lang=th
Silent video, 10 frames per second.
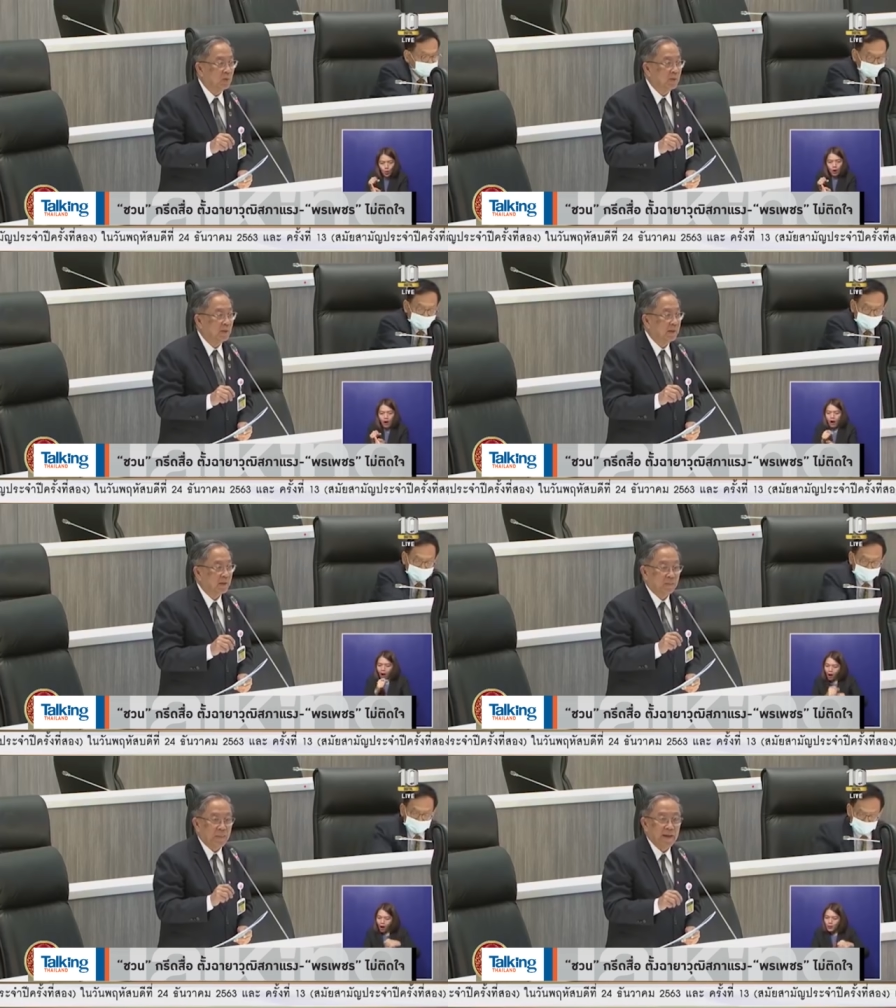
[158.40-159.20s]
โดยที่ประ
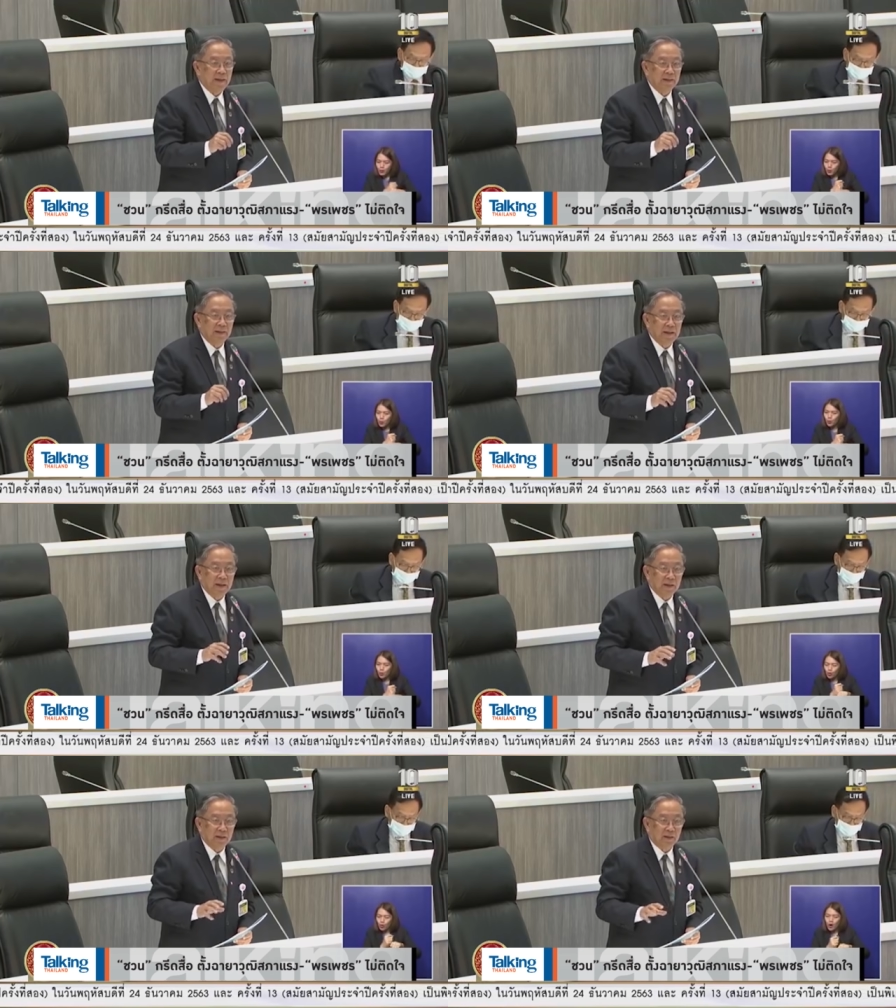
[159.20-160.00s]
ชาชนไม่ได้
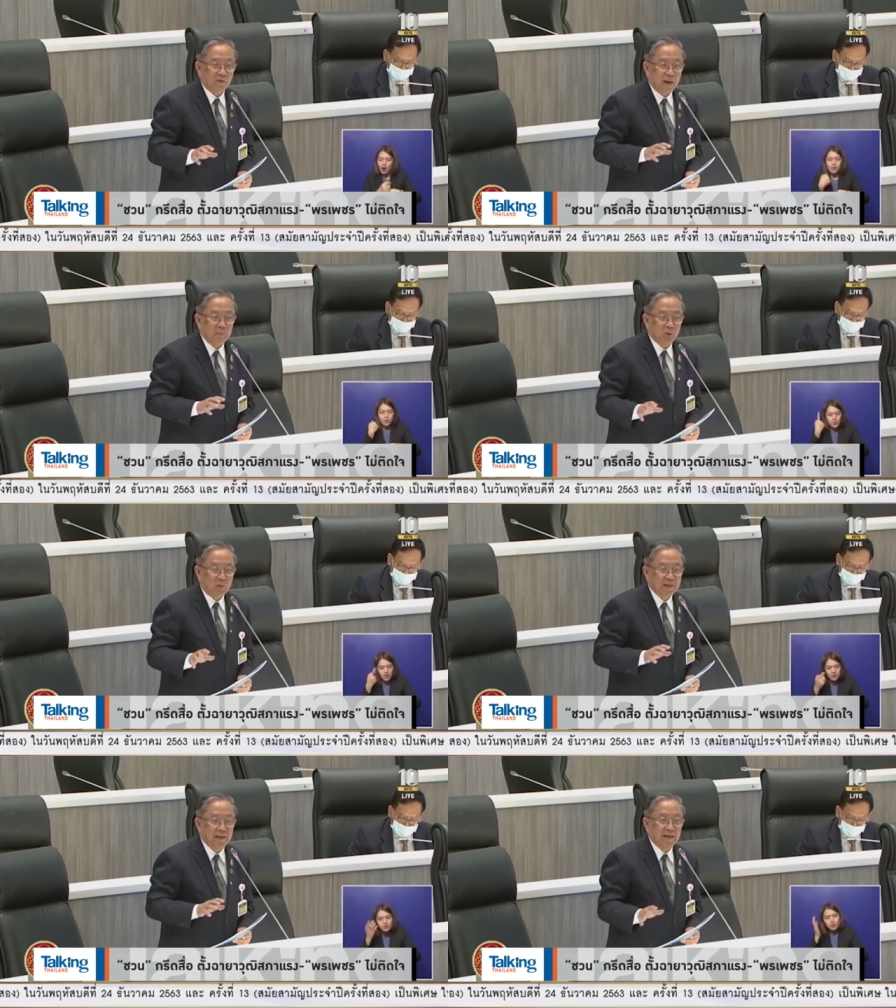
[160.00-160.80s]

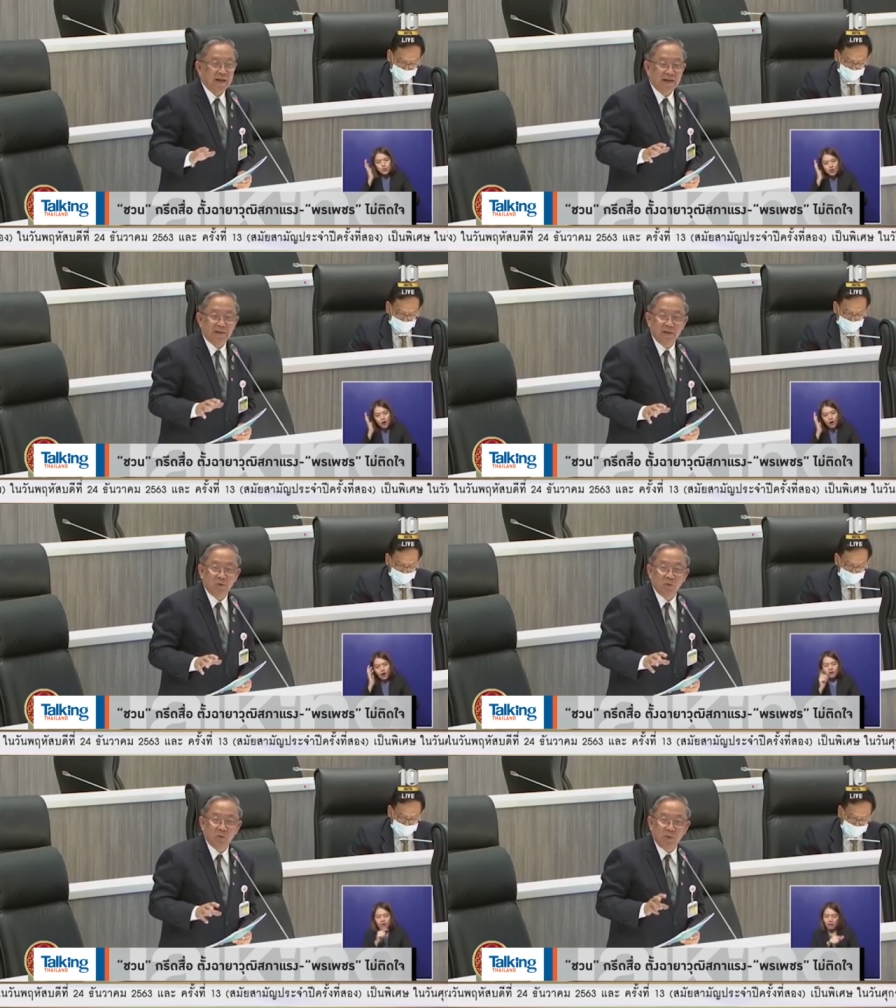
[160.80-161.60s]
มีเสียง
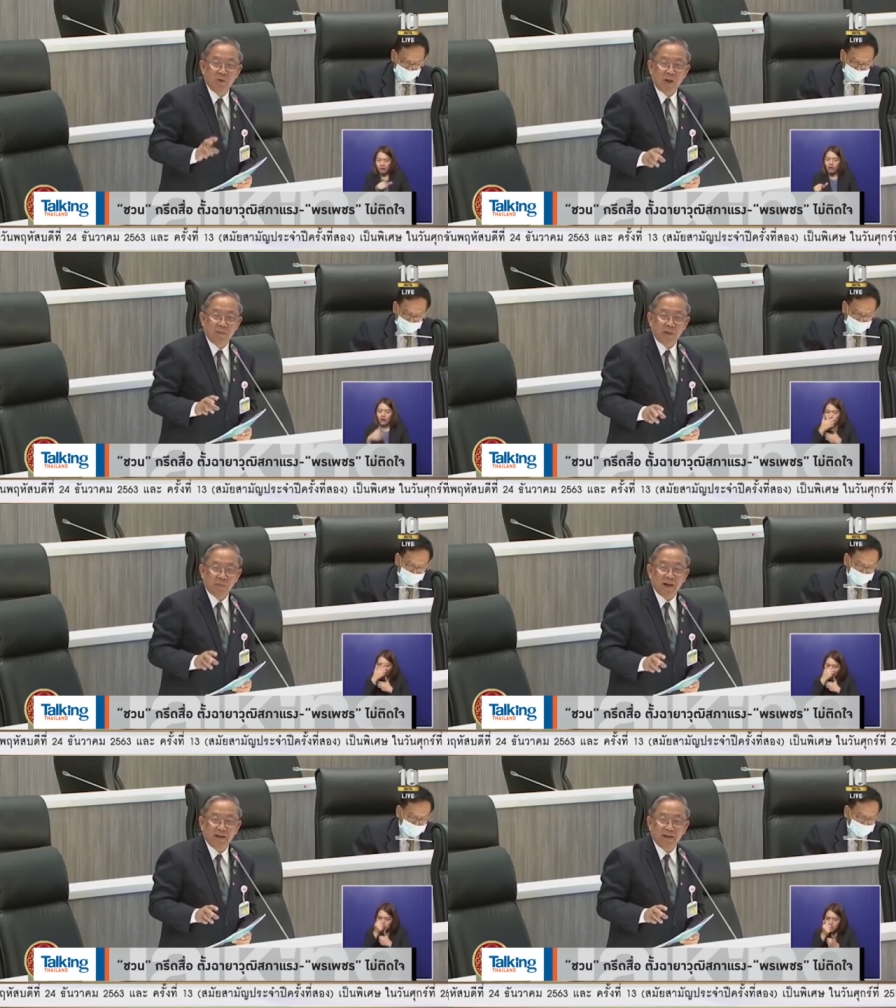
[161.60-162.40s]
ถ้่าประชาชนครึ่งประเท
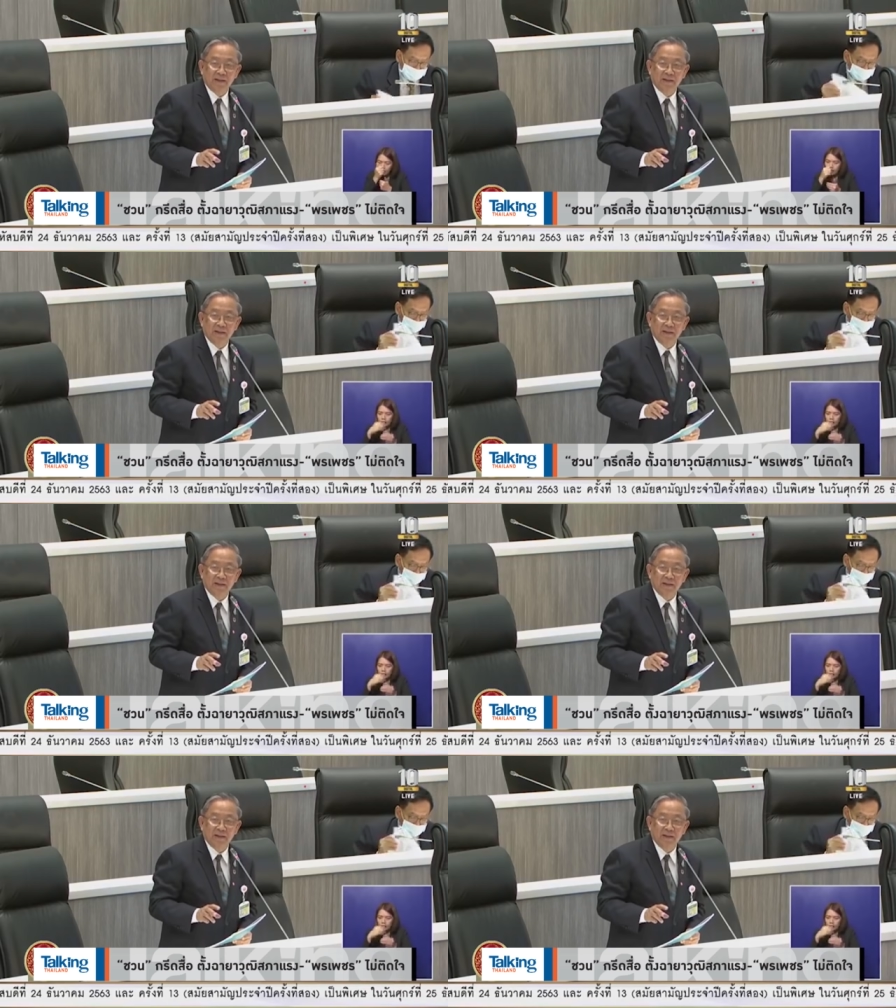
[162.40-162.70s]
ศอย่างเงี้ย